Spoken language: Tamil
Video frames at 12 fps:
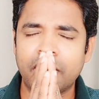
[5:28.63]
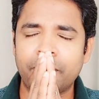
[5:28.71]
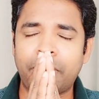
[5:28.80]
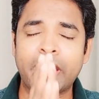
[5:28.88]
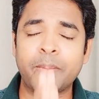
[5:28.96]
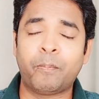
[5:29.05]

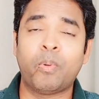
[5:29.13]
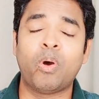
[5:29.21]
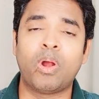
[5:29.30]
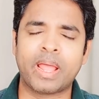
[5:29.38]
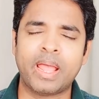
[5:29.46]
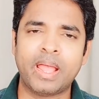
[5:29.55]

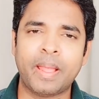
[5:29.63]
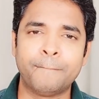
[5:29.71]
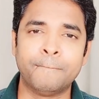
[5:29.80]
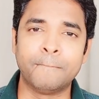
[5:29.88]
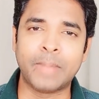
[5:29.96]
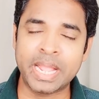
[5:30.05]
படைப்போட
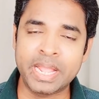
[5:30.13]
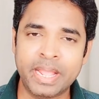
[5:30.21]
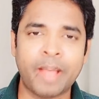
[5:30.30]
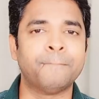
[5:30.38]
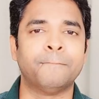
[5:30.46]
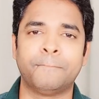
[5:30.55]

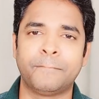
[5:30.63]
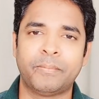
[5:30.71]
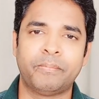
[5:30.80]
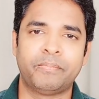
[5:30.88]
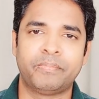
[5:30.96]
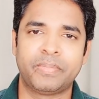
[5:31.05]
மையம்
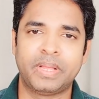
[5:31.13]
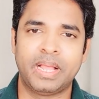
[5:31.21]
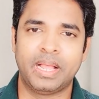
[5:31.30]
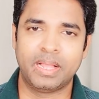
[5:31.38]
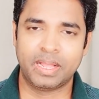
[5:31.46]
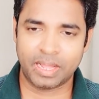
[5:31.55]

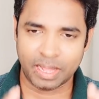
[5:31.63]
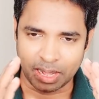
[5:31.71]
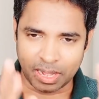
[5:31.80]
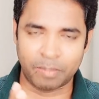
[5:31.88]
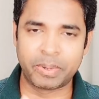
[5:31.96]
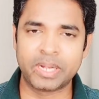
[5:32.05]

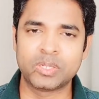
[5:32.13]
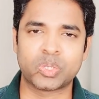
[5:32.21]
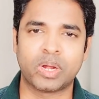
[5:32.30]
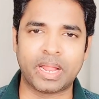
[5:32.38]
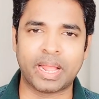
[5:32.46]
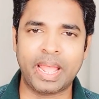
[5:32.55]
அப்படின்னு
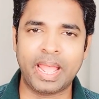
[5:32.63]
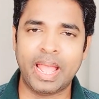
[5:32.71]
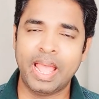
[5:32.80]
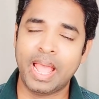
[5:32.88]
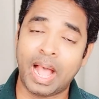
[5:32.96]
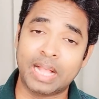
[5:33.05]
சொல்கிறாங்க
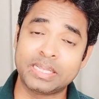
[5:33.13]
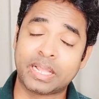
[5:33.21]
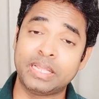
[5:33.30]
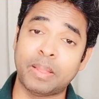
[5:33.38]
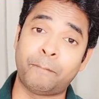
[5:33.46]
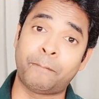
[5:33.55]

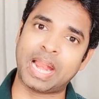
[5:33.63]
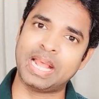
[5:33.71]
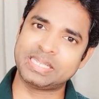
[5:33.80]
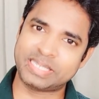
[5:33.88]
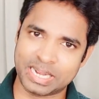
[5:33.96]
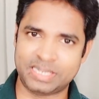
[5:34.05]
அதுக்கு த
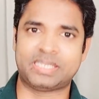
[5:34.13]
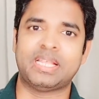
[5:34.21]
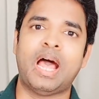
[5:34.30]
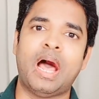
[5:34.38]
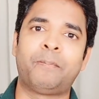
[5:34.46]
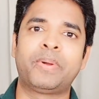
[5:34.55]
ப்ரெசன்ஸ்
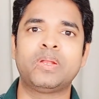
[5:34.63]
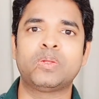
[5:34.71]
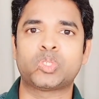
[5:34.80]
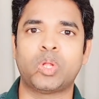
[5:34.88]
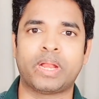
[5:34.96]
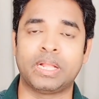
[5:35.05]
அப்படின்னு
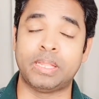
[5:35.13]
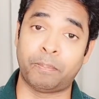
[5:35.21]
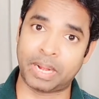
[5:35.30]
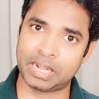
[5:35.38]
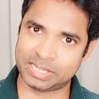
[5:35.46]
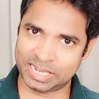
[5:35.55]
சொல்கிறாங்க த
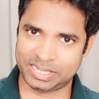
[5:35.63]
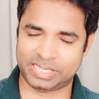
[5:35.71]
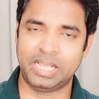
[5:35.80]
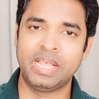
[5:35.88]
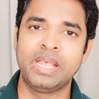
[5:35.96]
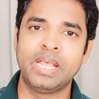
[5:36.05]
ப்ரெசன்ஸ்
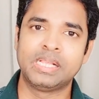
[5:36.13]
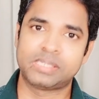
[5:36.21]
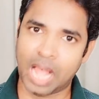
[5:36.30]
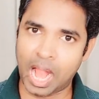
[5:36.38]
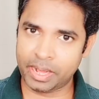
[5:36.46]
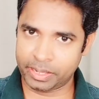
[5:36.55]

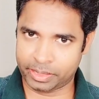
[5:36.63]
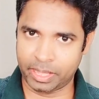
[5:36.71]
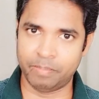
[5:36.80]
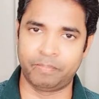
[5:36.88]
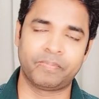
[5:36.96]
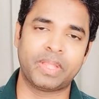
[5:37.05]

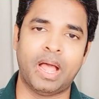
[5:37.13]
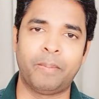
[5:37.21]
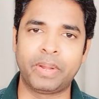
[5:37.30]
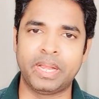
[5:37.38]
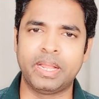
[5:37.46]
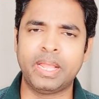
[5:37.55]
சாநித்தியம்
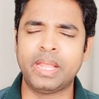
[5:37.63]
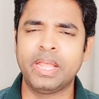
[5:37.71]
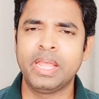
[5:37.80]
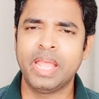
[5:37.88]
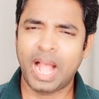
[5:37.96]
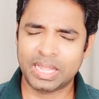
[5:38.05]
அப்படின்னு
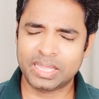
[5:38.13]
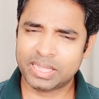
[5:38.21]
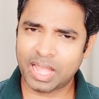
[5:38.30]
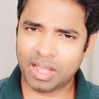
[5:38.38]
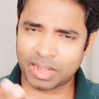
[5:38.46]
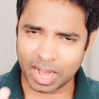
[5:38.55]

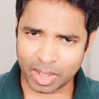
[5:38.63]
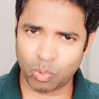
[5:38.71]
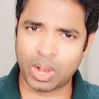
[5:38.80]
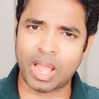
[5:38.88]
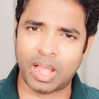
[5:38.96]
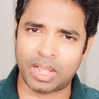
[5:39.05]
அதுதான்
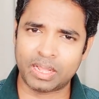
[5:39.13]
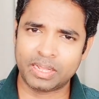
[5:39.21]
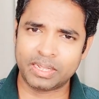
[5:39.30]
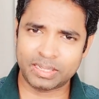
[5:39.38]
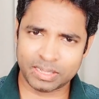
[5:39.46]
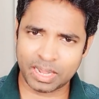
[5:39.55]
கடவுளா
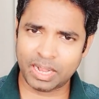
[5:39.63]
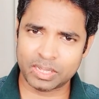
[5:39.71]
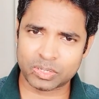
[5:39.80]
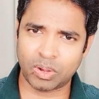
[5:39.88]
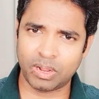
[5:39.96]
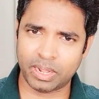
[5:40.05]
இதுதான்
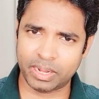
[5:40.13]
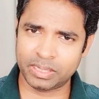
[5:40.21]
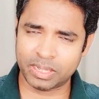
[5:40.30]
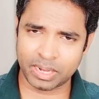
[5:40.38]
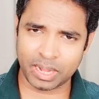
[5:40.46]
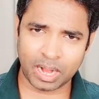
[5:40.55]
நீங்கள் சொல்
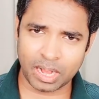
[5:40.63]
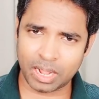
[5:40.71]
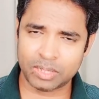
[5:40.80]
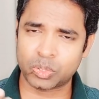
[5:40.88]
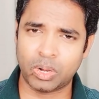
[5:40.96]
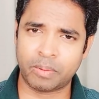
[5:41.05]
இந்த
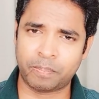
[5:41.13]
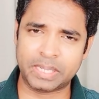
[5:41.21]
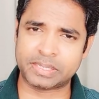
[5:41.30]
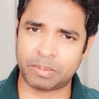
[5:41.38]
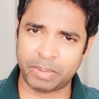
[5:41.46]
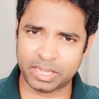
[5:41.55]
நாங்கள்லாம் சொல்கிற
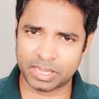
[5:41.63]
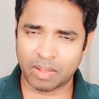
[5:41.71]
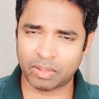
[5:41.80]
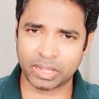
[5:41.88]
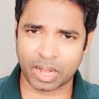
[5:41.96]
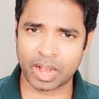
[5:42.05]
பேசுகிறோமா
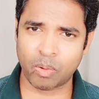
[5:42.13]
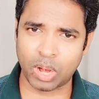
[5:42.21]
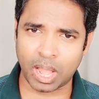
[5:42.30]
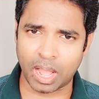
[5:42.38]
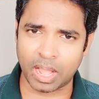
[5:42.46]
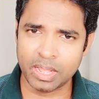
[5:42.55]
இதுதான் வந்து
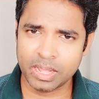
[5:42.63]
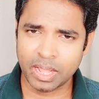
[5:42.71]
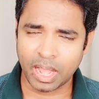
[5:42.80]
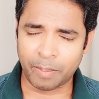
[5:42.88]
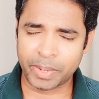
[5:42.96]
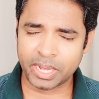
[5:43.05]
கடவுளா
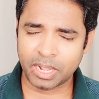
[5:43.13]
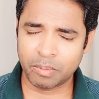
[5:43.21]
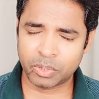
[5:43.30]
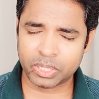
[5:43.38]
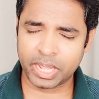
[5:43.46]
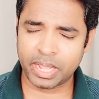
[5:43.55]

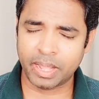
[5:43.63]
அப்படிங்கும்போது